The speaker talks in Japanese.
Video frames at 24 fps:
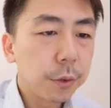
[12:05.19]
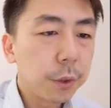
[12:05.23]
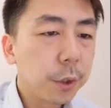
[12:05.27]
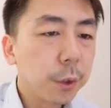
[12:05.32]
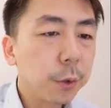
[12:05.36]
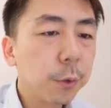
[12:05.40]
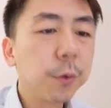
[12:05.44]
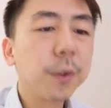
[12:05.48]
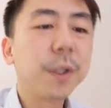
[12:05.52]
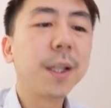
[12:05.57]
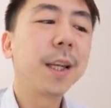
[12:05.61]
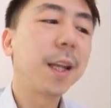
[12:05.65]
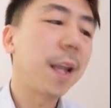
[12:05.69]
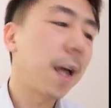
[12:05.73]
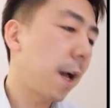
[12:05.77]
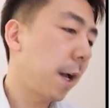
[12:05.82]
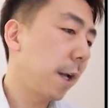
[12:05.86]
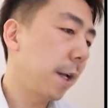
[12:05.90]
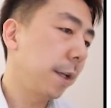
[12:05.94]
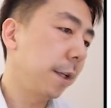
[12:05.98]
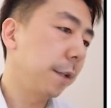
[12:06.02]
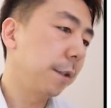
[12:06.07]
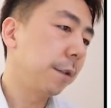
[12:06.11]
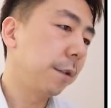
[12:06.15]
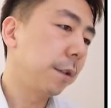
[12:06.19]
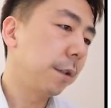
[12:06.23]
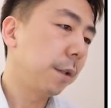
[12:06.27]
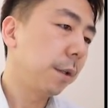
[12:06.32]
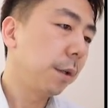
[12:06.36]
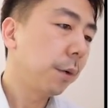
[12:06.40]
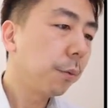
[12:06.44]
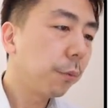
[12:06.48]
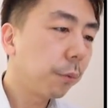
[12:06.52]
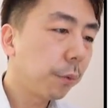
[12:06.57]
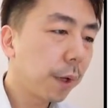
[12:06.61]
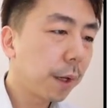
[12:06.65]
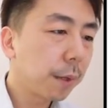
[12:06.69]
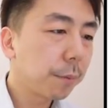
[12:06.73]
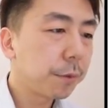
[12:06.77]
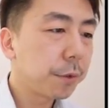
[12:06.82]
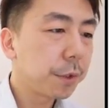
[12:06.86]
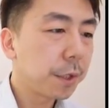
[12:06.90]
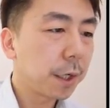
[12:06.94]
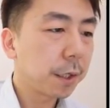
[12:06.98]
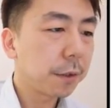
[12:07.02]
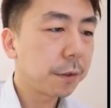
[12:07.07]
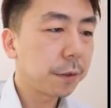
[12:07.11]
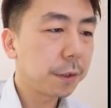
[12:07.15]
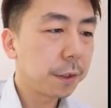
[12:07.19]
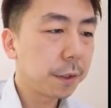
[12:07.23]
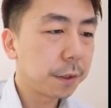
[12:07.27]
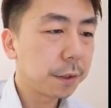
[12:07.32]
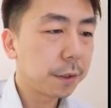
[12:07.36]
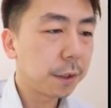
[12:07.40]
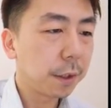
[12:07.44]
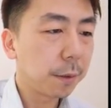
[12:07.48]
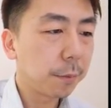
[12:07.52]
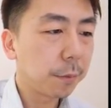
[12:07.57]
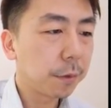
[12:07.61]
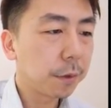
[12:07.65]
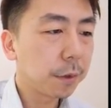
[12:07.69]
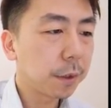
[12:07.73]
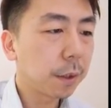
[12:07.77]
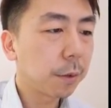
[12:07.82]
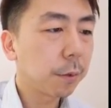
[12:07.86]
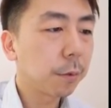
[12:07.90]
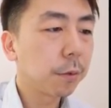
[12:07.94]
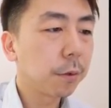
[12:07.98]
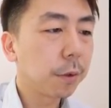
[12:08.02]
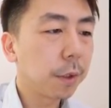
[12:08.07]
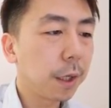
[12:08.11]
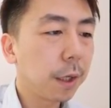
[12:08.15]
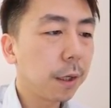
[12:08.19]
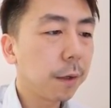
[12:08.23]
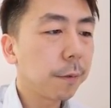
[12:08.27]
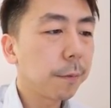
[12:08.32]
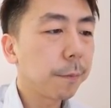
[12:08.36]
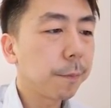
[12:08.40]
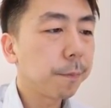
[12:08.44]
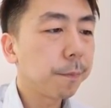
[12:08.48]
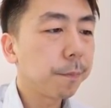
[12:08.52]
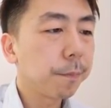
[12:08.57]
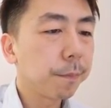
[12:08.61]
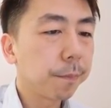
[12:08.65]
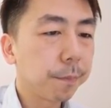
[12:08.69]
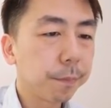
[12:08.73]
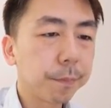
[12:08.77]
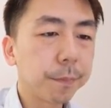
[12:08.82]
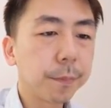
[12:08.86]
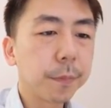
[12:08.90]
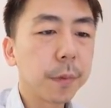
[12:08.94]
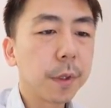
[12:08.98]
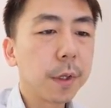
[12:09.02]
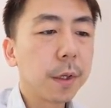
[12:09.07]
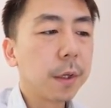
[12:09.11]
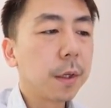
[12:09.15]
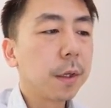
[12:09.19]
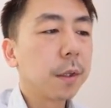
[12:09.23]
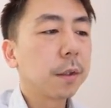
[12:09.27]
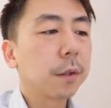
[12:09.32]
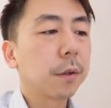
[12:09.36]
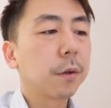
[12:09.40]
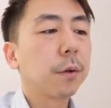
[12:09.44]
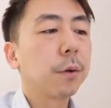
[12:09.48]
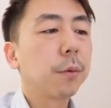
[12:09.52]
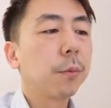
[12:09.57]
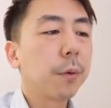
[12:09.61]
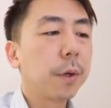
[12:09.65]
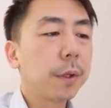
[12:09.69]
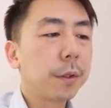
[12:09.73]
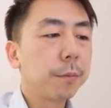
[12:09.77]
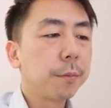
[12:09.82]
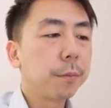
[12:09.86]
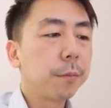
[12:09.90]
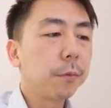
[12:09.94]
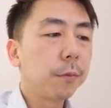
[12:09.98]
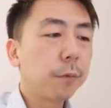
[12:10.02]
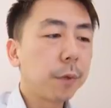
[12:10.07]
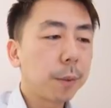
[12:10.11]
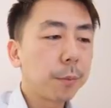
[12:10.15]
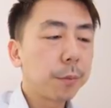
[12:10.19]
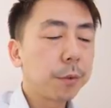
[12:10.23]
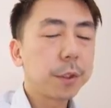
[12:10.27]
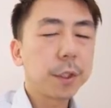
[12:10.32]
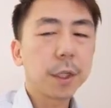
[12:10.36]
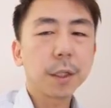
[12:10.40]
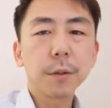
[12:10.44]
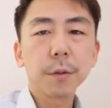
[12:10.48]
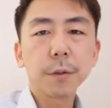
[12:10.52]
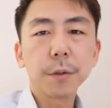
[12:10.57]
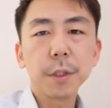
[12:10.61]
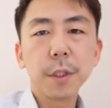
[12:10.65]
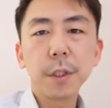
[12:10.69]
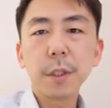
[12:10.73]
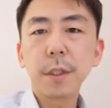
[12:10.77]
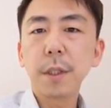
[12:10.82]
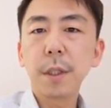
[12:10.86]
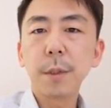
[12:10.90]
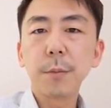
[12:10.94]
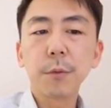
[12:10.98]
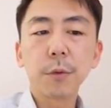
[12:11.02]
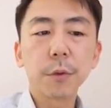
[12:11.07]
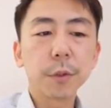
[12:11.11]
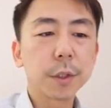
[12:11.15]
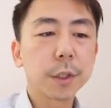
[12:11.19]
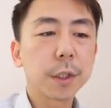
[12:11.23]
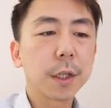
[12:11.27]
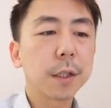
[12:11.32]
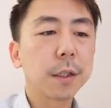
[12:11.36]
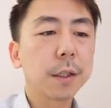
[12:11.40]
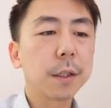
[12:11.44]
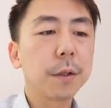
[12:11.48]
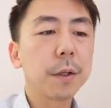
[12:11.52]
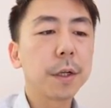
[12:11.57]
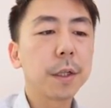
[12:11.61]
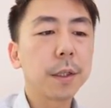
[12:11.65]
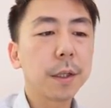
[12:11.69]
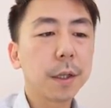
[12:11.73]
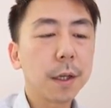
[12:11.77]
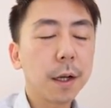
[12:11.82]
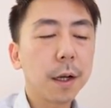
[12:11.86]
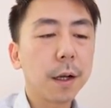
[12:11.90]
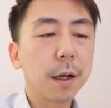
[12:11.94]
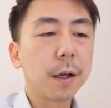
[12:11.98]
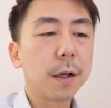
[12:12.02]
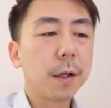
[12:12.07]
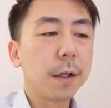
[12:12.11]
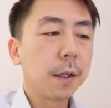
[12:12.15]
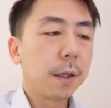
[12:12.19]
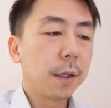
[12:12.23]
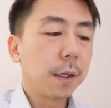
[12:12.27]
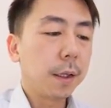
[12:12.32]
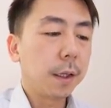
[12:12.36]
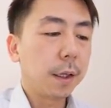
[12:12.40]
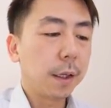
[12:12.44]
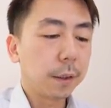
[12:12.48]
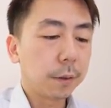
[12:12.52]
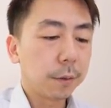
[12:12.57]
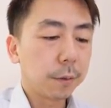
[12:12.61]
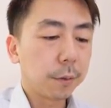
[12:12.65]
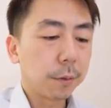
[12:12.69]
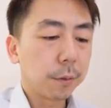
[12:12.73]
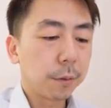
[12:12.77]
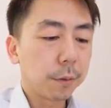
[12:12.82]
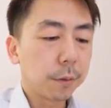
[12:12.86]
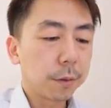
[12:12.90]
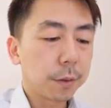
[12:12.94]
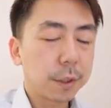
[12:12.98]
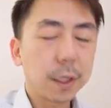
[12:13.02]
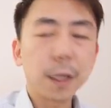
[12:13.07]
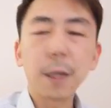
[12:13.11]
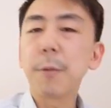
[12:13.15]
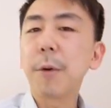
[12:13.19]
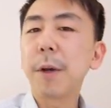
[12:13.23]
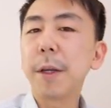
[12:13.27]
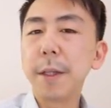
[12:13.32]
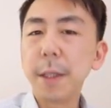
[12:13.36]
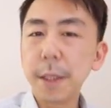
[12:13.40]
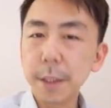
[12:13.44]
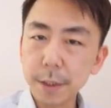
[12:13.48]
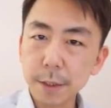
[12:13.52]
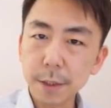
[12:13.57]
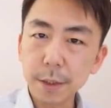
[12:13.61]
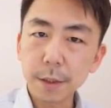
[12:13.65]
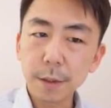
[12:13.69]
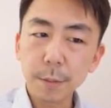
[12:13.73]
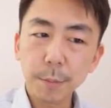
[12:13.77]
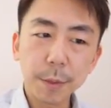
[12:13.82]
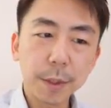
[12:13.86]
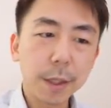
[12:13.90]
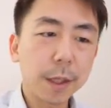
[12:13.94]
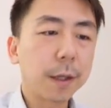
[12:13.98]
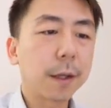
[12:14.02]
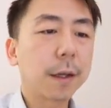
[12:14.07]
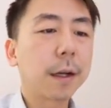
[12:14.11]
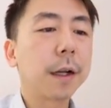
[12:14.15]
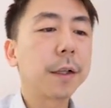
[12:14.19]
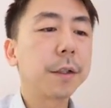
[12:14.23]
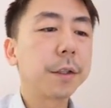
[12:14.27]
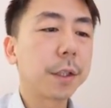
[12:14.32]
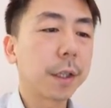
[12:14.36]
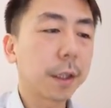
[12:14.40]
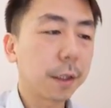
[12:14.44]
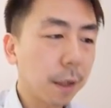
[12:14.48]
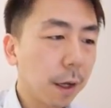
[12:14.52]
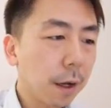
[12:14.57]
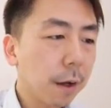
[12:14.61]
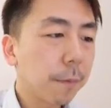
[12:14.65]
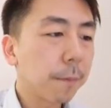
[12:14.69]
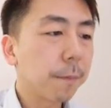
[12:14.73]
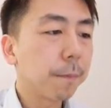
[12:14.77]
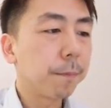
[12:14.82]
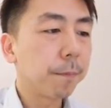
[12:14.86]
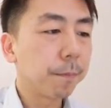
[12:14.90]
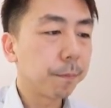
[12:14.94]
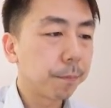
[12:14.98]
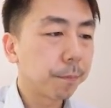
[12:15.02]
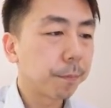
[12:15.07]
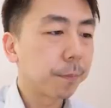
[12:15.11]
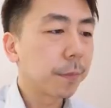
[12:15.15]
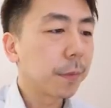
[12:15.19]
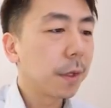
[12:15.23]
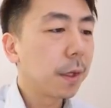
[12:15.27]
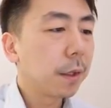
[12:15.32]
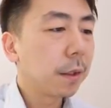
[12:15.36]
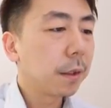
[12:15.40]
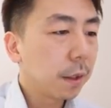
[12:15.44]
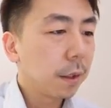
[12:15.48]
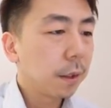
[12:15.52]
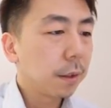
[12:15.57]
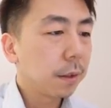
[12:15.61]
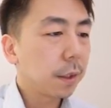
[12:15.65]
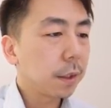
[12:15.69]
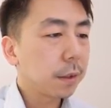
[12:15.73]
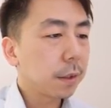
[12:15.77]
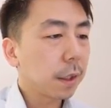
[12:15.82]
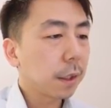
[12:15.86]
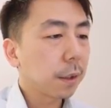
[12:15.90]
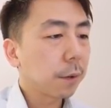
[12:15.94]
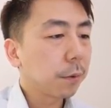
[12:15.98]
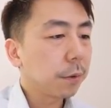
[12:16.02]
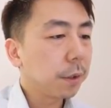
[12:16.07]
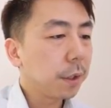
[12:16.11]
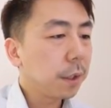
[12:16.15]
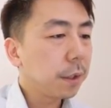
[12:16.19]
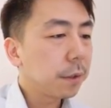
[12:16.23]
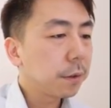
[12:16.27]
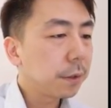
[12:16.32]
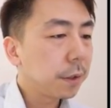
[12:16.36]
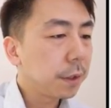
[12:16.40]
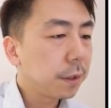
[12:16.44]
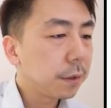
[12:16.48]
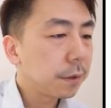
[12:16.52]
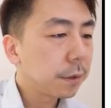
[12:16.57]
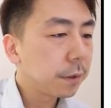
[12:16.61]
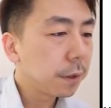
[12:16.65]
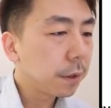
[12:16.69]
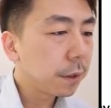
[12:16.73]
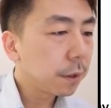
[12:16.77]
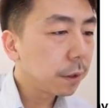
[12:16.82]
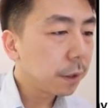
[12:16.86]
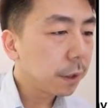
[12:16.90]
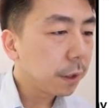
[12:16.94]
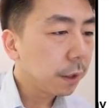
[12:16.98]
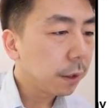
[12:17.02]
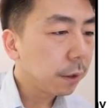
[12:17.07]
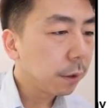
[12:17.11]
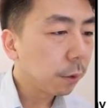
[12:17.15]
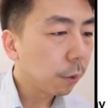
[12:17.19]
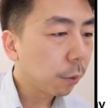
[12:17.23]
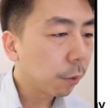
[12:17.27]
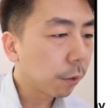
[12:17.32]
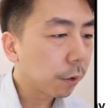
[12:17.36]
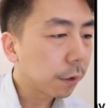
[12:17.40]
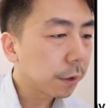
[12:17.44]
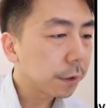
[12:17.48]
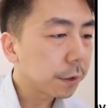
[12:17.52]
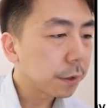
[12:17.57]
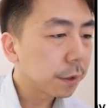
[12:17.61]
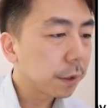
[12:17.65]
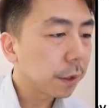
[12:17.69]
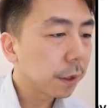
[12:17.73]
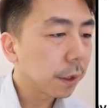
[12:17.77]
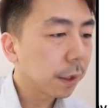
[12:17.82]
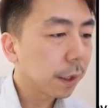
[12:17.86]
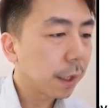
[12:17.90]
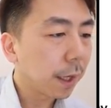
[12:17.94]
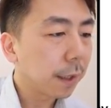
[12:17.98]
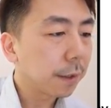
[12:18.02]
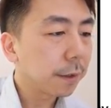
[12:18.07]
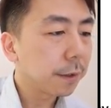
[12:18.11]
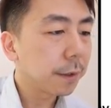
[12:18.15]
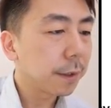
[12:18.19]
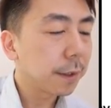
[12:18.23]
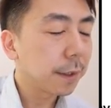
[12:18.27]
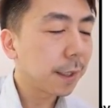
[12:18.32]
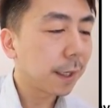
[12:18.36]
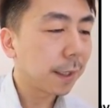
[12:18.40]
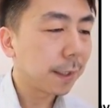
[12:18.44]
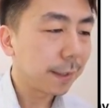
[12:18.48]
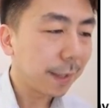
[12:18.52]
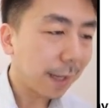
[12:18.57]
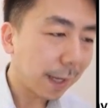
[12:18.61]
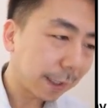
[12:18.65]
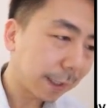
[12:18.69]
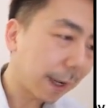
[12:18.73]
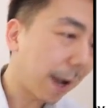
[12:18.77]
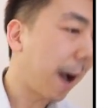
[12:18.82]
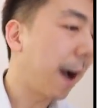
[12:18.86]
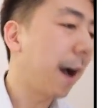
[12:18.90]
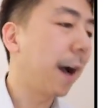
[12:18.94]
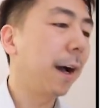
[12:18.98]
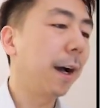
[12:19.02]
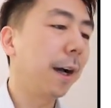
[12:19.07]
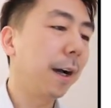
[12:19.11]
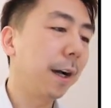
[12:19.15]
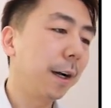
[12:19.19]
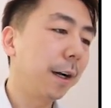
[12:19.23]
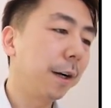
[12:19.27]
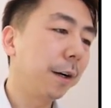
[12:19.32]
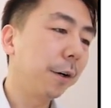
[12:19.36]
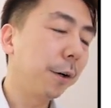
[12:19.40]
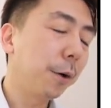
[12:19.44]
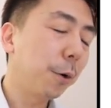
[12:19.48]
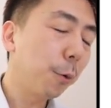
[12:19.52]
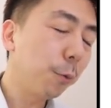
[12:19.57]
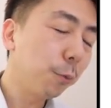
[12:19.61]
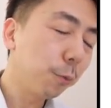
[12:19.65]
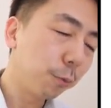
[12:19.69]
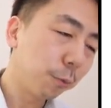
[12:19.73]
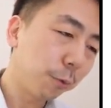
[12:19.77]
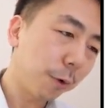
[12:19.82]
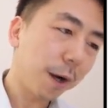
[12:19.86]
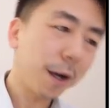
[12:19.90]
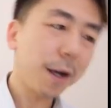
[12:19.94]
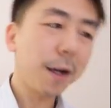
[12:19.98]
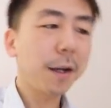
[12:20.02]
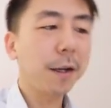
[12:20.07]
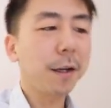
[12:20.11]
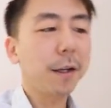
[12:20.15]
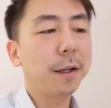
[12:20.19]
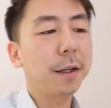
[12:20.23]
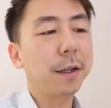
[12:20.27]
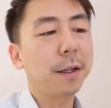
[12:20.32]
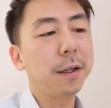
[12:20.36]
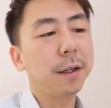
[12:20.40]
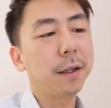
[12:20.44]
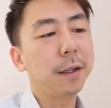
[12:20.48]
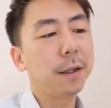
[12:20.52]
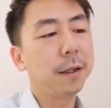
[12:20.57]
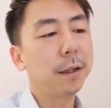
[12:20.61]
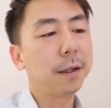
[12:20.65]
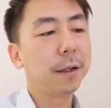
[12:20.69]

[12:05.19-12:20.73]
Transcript: utilize web chat system なるほどね。うん。このウェブウェブチャットシステムを使ってくれたら、えっ、ー、と、幸いです。みたいな感じかな。うん。で、最後に sincerely yours, Ken Tanaka.Alright.